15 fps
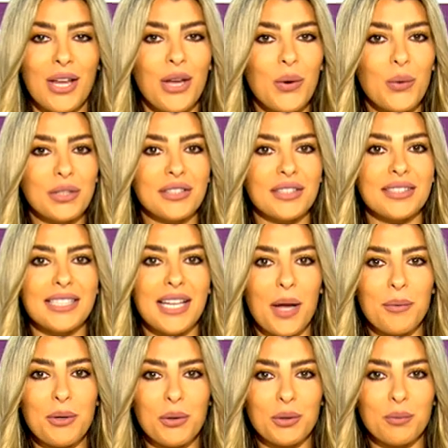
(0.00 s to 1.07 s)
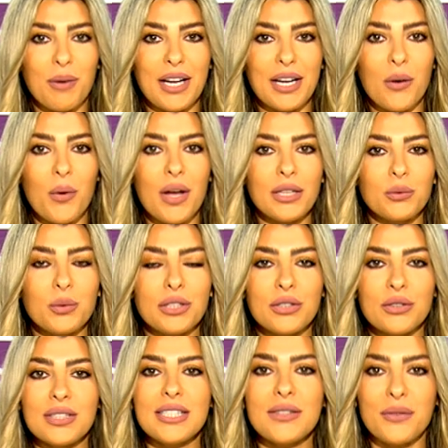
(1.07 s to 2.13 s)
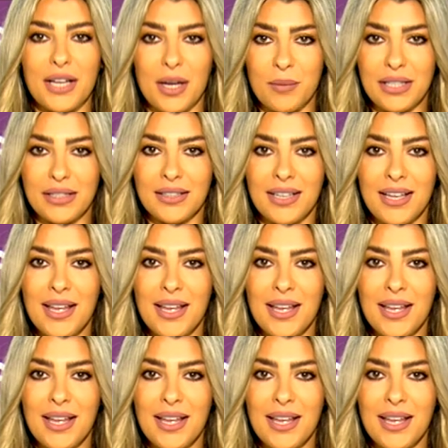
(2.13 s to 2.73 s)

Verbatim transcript: والتقطيع بياخذ معنا وقت والتنظيف كمان